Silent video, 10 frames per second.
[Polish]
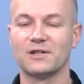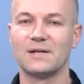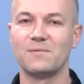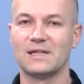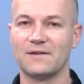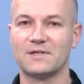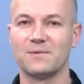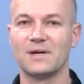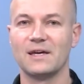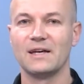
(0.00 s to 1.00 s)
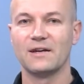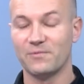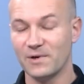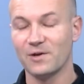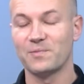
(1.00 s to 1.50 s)
rządem litewskim,
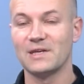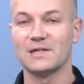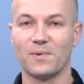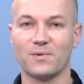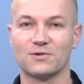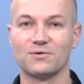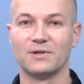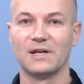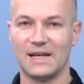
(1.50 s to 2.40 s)
w mojej opinii, jest po prostu